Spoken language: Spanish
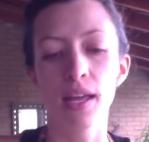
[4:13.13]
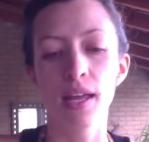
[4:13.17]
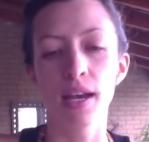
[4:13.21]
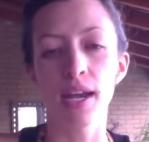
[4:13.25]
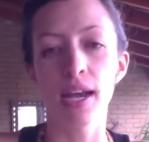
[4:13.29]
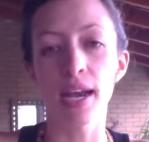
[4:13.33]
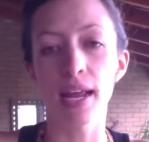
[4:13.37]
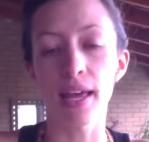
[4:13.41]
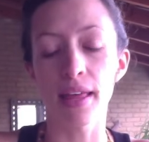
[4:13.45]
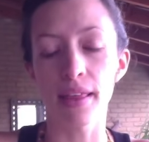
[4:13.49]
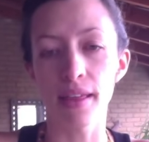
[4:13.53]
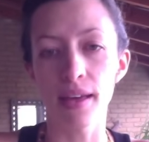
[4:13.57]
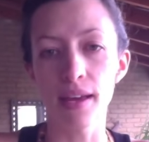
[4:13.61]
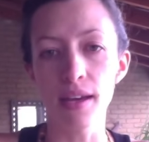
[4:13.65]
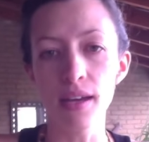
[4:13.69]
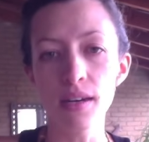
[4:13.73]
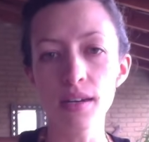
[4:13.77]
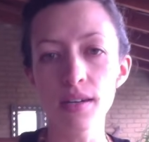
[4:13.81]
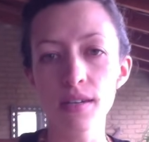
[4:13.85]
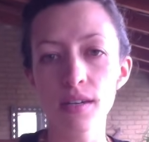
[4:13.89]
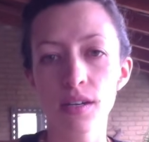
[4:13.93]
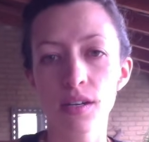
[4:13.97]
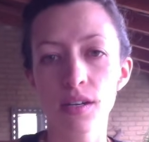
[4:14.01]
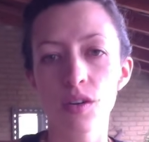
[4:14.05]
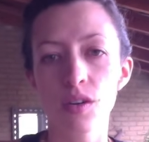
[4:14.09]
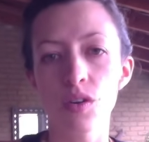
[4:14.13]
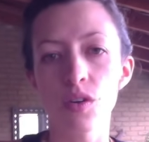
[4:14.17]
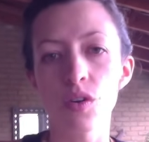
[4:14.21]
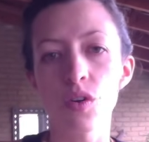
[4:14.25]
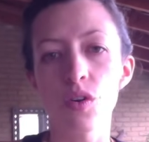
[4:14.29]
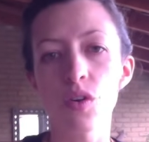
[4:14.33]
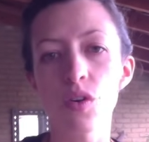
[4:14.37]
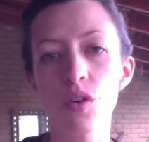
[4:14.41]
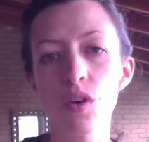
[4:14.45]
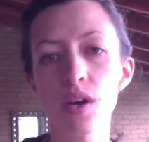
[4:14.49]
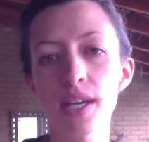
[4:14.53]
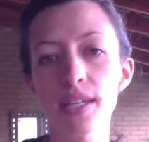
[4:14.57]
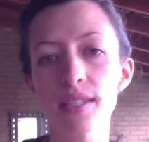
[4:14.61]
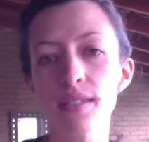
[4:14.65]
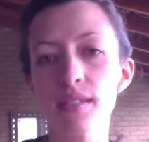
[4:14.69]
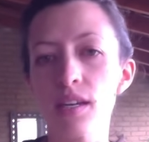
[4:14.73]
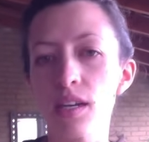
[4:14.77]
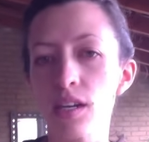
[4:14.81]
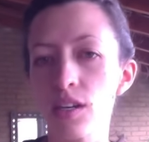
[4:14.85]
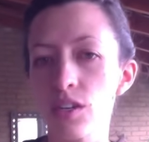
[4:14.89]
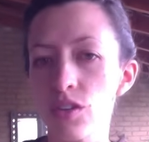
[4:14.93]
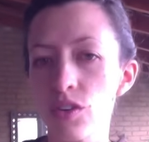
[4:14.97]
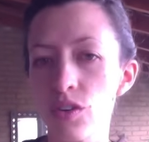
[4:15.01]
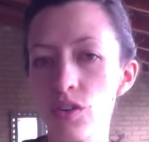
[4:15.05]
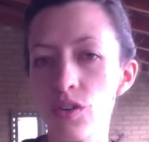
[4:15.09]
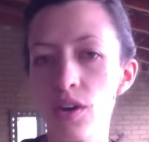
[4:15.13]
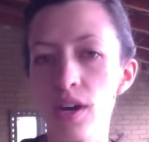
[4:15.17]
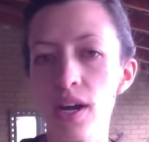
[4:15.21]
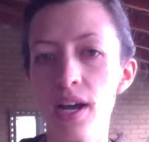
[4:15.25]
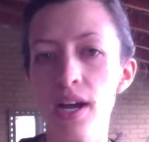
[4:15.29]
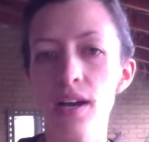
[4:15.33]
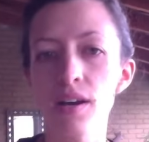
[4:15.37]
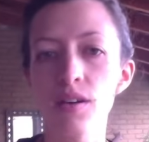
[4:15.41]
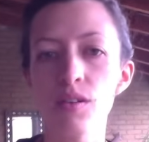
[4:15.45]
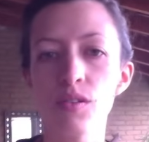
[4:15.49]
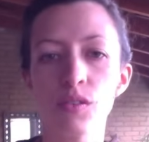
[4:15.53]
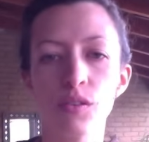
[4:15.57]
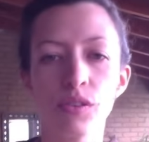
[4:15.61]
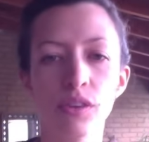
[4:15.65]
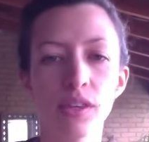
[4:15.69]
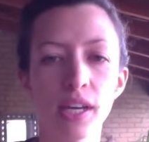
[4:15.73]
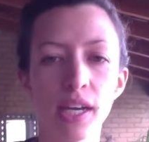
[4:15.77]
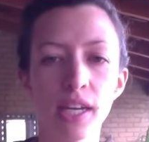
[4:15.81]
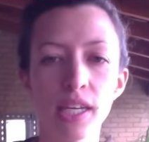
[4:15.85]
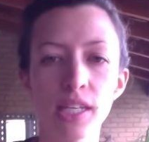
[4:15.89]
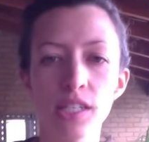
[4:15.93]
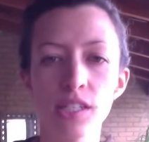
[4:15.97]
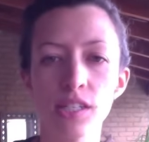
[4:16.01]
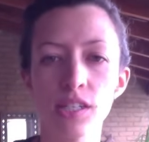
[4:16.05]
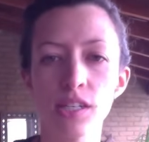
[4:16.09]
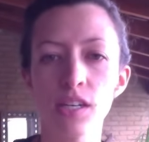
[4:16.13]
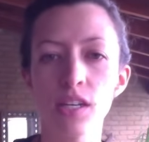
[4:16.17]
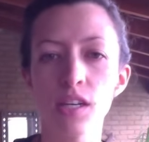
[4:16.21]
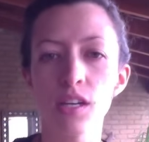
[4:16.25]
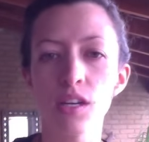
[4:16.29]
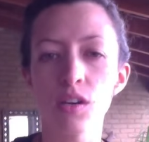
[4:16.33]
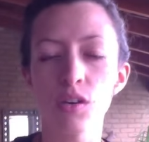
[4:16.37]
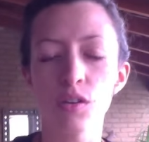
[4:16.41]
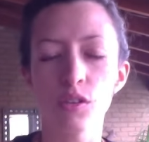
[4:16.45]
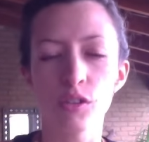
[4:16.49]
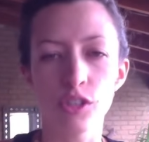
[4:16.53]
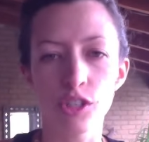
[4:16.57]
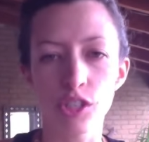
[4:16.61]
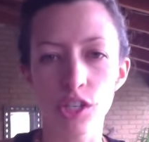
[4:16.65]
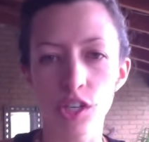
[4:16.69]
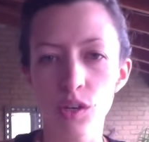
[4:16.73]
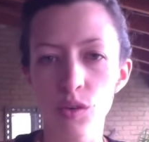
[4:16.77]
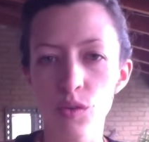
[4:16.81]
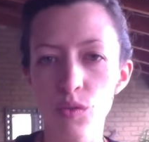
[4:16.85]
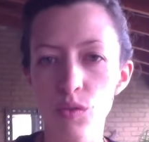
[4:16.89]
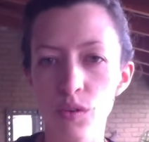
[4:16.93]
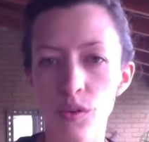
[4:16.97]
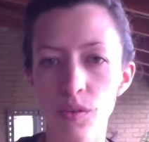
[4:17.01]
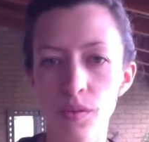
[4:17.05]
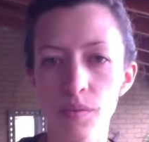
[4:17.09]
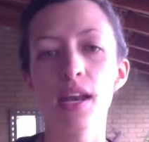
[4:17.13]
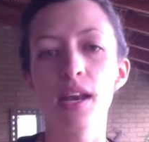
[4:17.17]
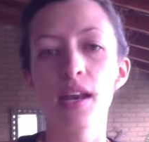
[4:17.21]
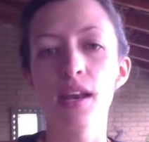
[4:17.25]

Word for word: nadar o hacer yoga o tai chi o chikun.